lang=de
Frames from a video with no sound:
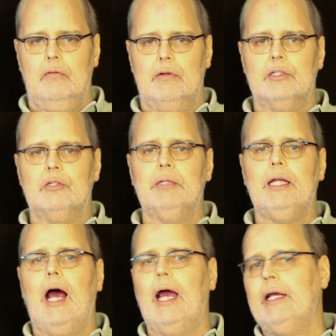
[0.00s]
wenn es um
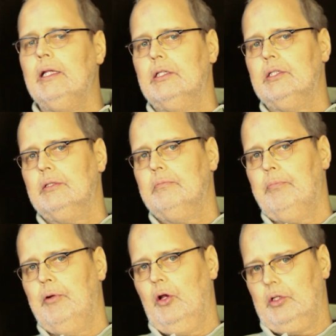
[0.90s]
den eigentlichen
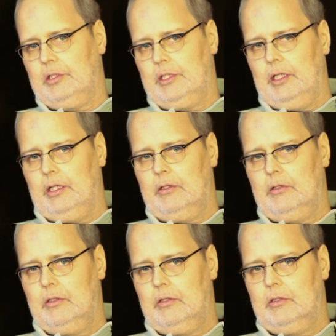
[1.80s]
Plot geht,
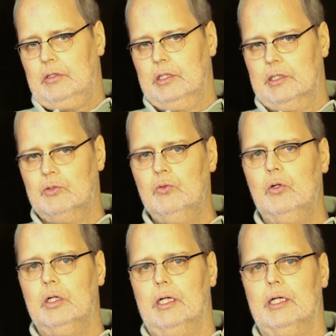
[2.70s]
die
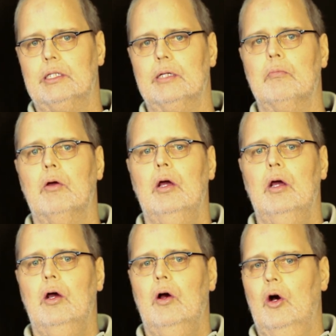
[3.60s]
Suche nach dem
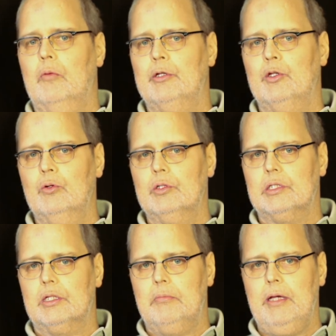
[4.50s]

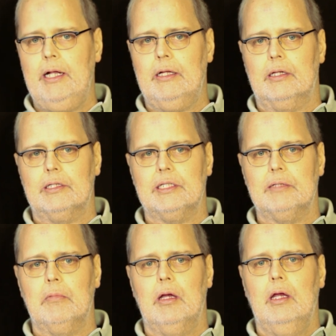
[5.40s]
ominösen Gemälde, das
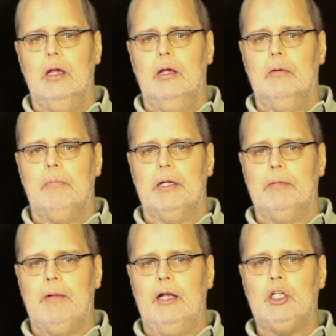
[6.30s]
ihm bei
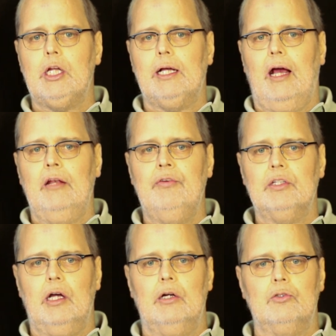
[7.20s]
dem Anschlag
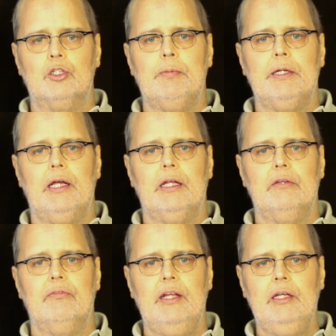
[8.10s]
anvertraut und später
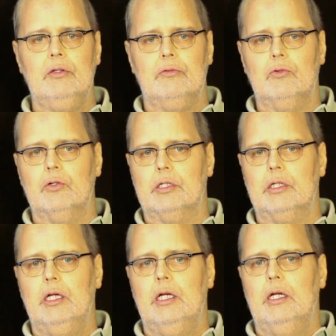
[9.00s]
entwendet
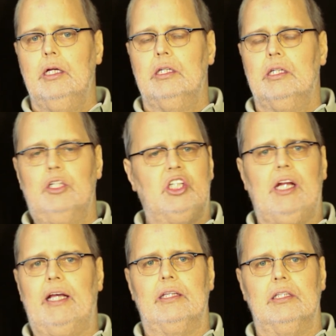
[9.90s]
wurde, dann
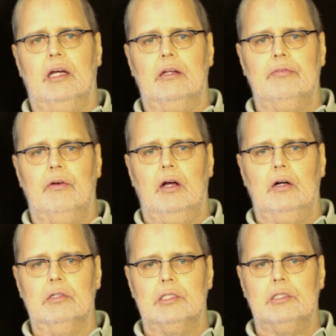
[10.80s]
steige ich einfach
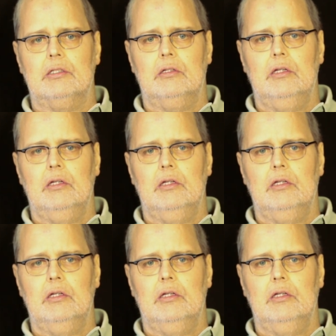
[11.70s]
aus.